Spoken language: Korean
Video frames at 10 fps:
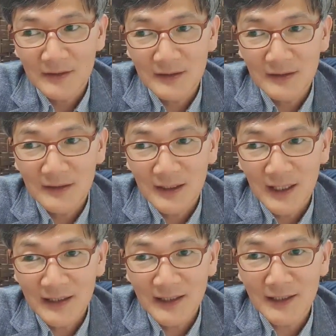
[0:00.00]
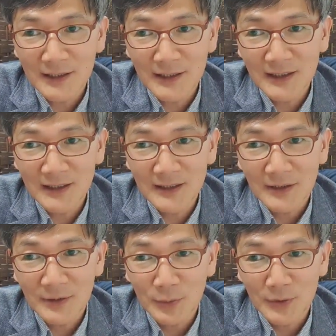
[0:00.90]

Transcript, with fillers: 어, 하나의